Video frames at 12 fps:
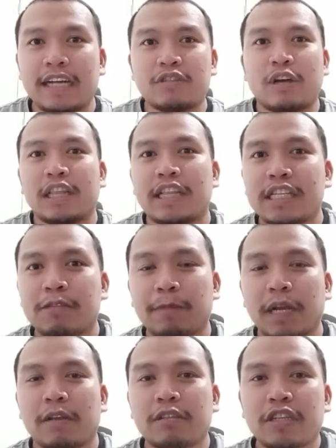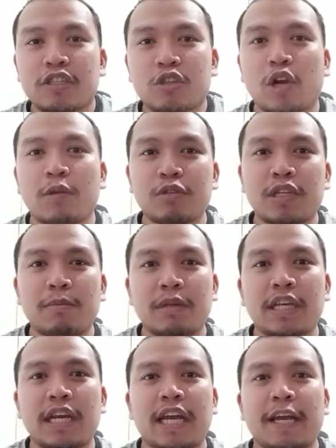So, at least pag sa store mo siya
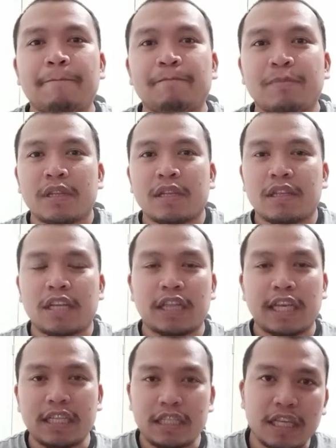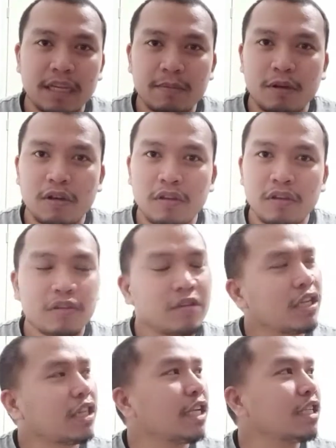binili, na-testing mo.
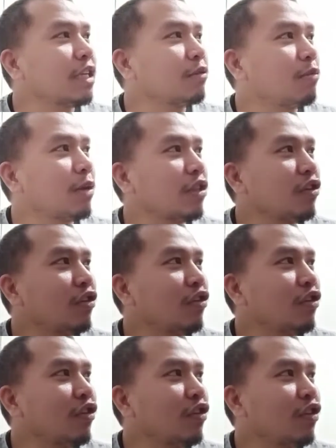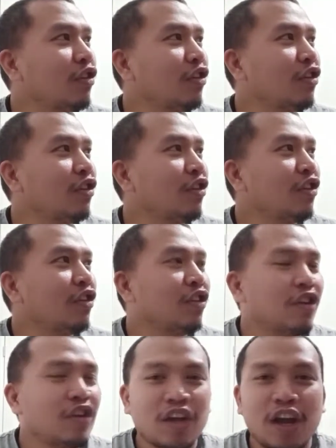Na-testing mo ba to? Oo, oh, tinest
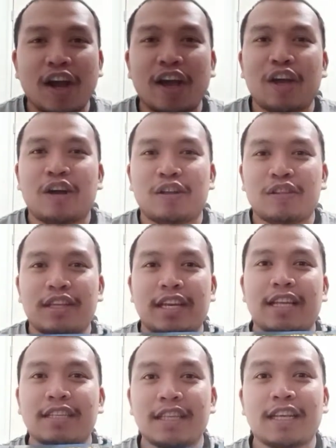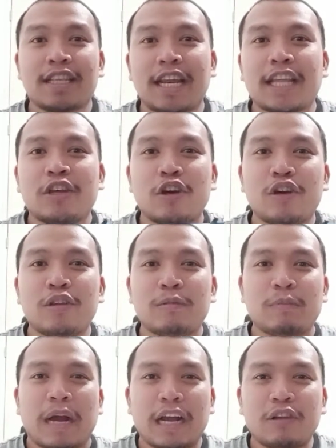namin yun. Ayun, tinesting nila doon
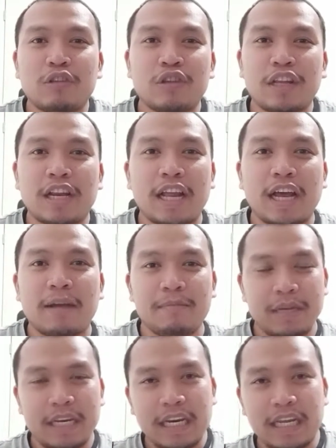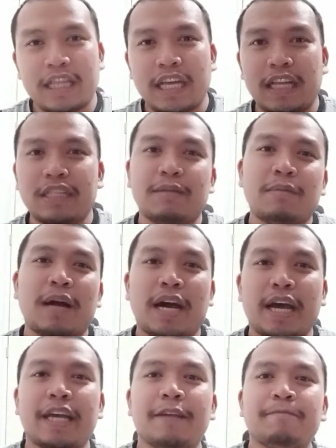bago nila binili, dalhin sa
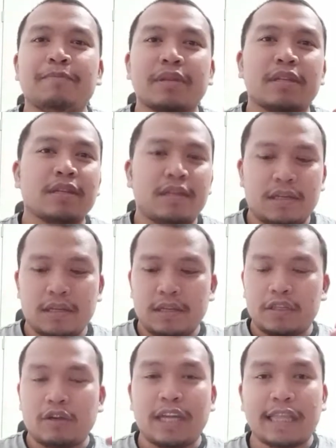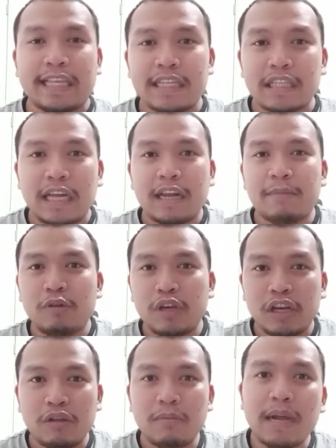bahay. So, at least alam mo
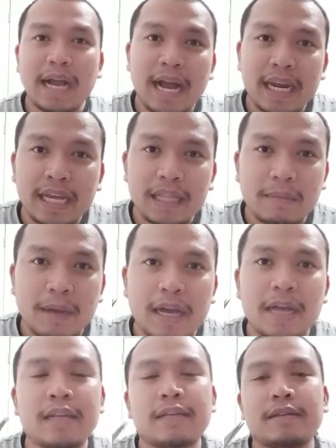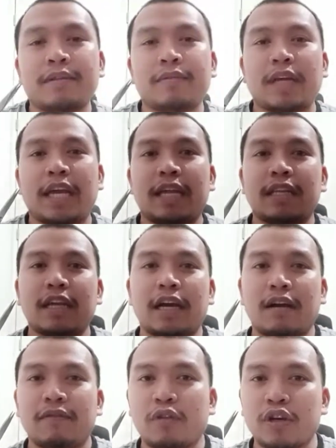na gumagana, di ba? And
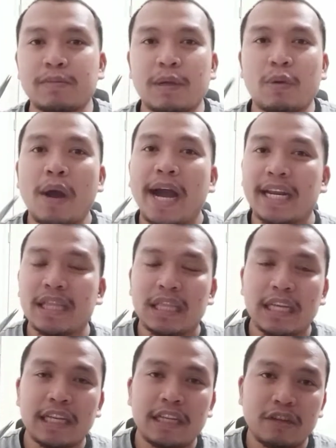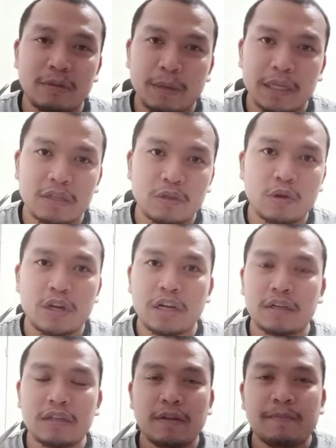uh, of course, may warranty din yun pag
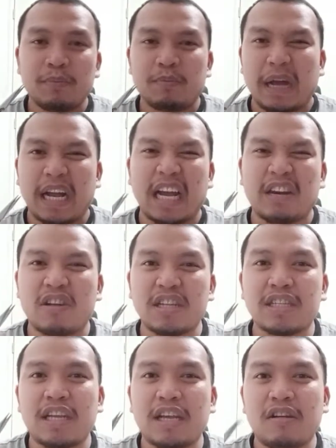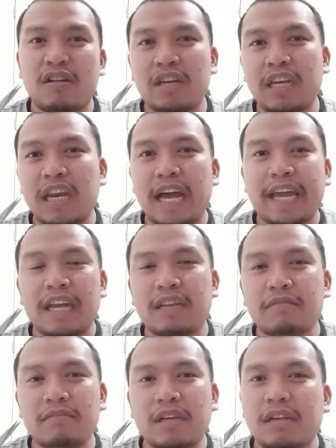store. Pag ano kasi
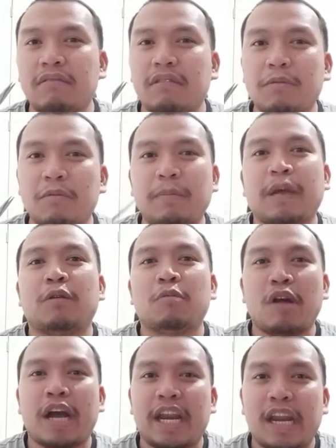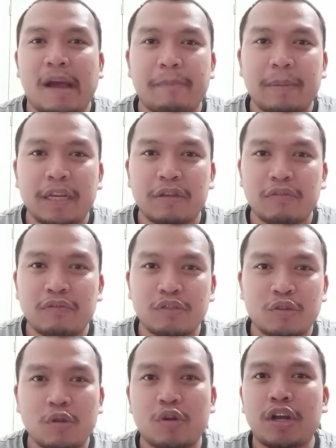online, hindi mo paano mo hanapin yung
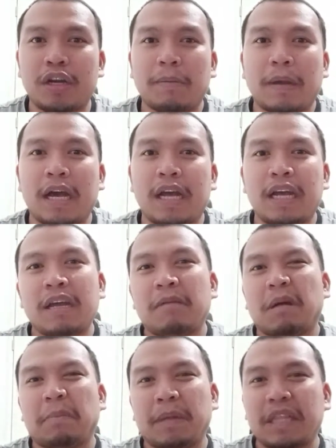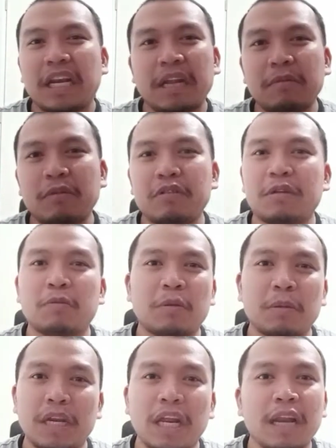store, 'di ba? napadala mo, di mo
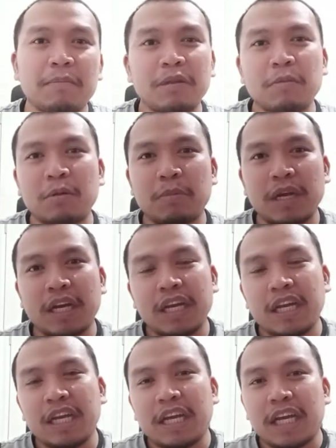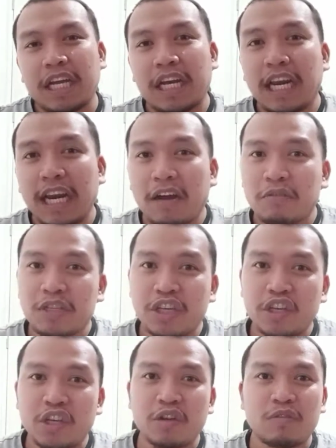naman alam, di mo naman kilala kung
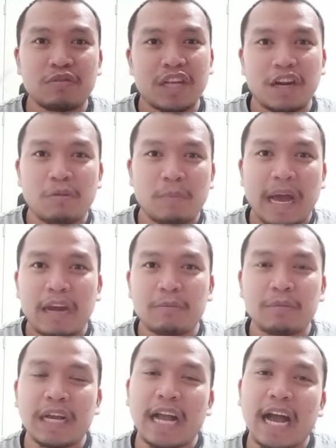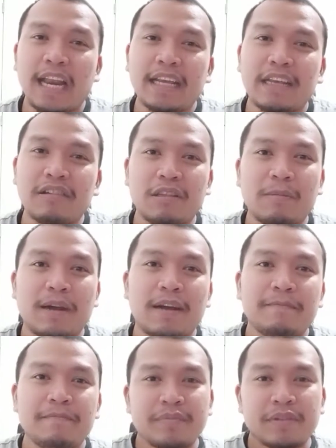sino yun, kung saan lupalop ng galing yun, di ba?
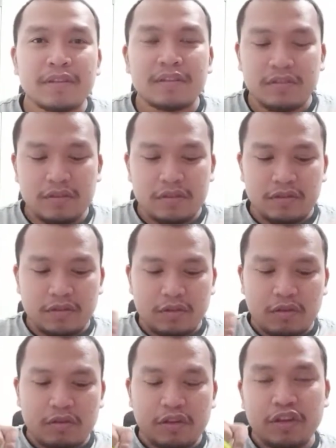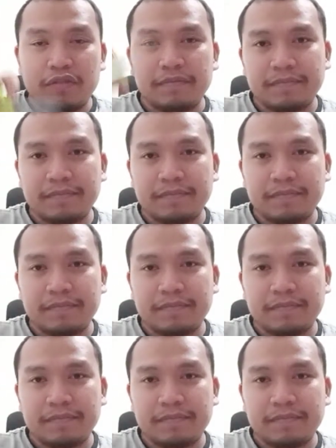Tsaka yung delivery. So, yun.